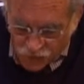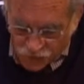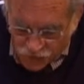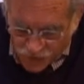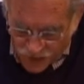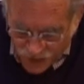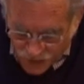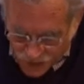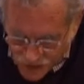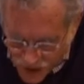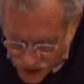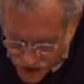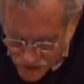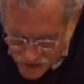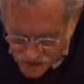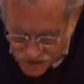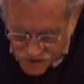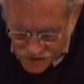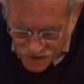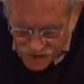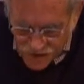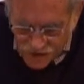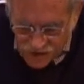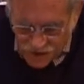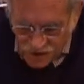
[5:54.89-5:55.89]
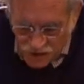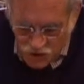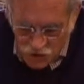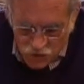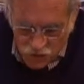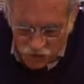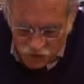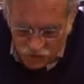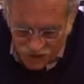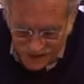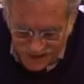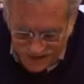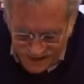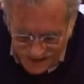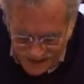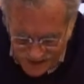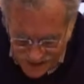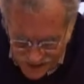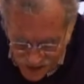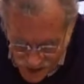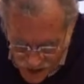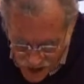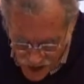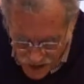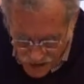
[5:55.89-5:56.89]
fialdad, de su
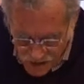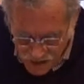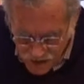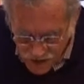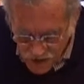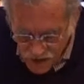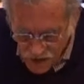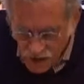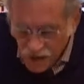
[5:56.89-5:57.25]
fatalidad,